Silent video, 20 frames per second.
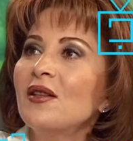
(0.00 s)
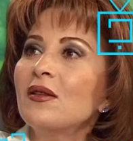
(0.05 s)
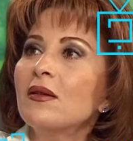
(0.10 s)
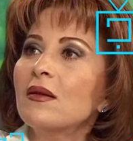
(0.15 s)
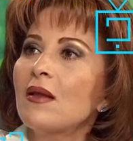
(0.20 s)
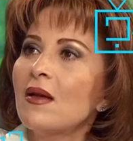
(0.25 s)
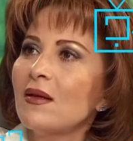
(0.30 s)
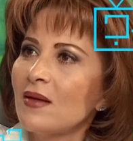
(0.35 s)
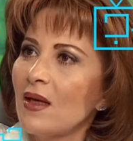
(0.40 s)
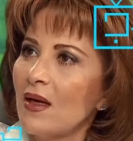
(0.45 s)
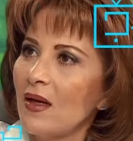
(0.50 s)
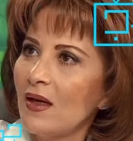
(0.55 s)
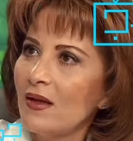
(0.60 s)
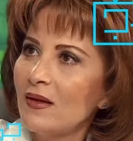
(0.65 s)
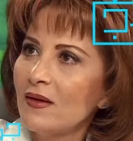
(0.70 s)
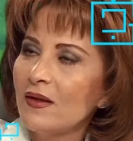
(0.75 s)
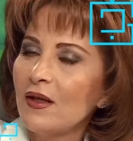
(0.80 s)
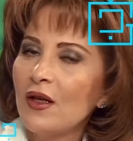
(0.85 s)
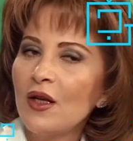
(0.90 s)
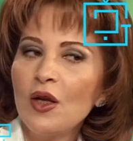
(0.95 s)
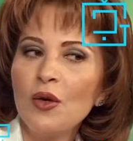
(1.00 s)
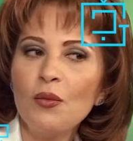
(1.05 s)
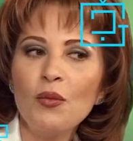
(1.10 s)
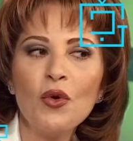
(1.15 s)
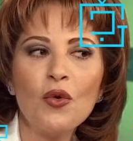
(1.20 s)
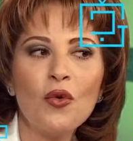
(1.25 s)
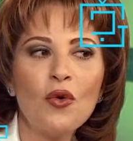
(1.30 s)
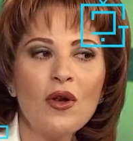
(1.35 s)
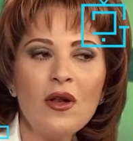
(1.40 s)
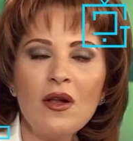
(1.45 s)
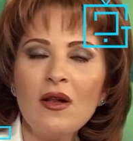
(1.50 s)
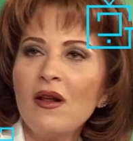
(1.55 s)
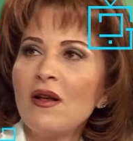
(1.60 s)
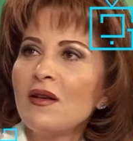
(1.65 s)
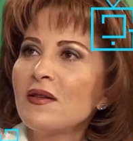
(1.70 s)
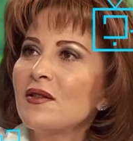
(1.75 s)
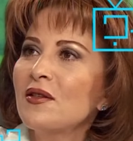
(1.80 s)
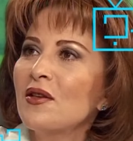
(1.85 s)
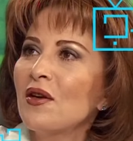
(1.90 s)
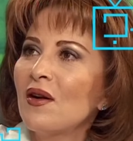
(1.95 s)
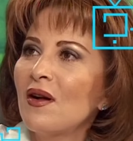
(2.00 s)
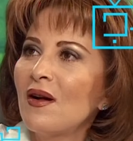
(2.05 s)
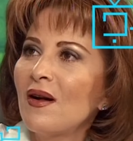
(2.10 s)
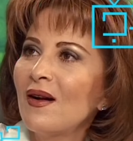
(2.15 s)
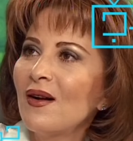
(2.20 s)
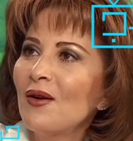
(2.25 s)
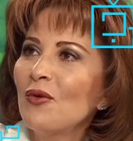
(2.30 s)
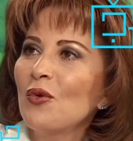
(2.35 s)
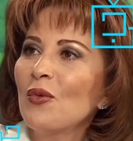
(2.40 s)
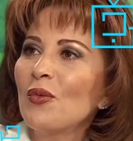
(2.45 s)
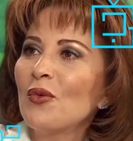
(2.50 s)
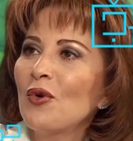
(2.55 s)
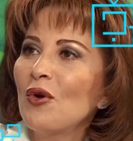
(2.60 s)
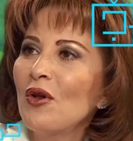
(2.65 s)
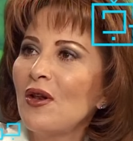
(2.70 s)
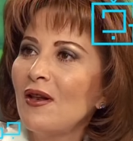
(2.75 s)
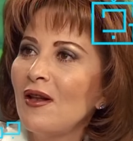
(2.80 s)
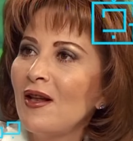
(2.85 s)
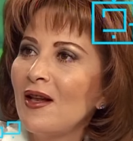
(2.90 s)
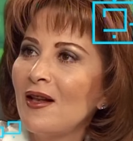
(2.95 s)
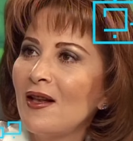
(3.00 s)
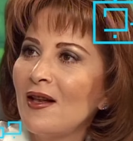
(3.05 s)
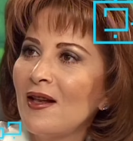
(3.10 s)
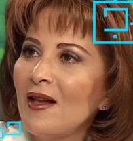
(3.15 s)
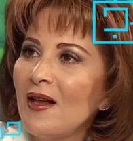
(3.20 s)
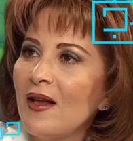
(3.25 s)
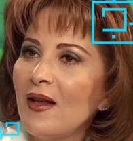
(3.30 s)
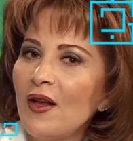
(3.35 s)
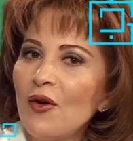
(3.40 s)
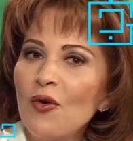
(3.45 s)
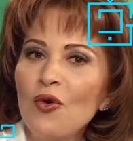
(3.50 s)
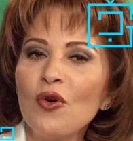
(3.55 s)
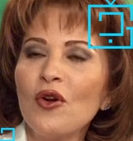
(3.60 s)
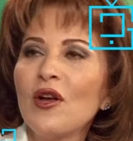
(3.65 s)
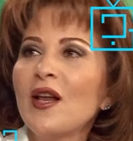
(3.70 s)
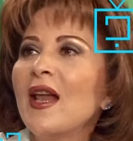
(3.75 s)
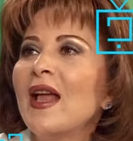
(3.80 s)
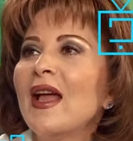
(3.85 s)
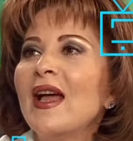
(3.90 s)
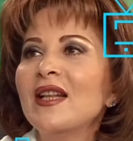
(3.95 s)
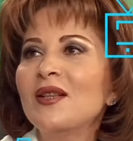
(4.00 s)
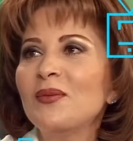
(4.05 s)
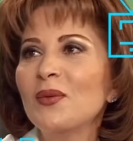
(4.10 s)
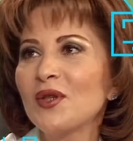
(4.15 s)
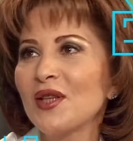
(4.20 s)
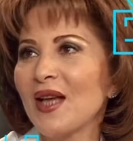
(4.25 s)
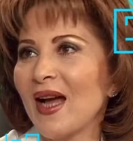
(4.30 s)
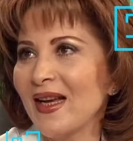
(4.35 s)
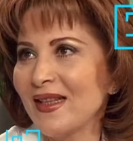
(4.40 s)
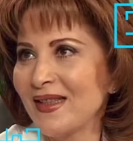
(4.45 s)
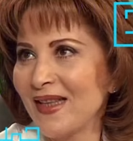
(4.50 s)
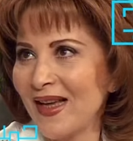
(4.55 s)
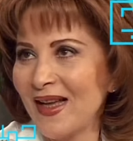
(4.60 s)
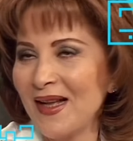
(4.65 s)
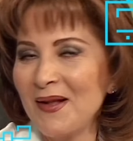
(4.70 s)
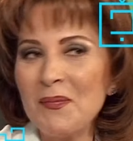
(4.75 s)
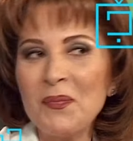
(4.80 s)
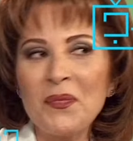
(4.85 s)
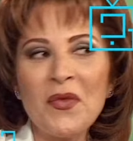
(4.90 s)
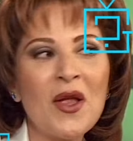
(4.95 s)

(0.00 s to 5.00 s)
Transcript: اتصلت بكل الاصدقاء وبكل الانكليهات بتاعتها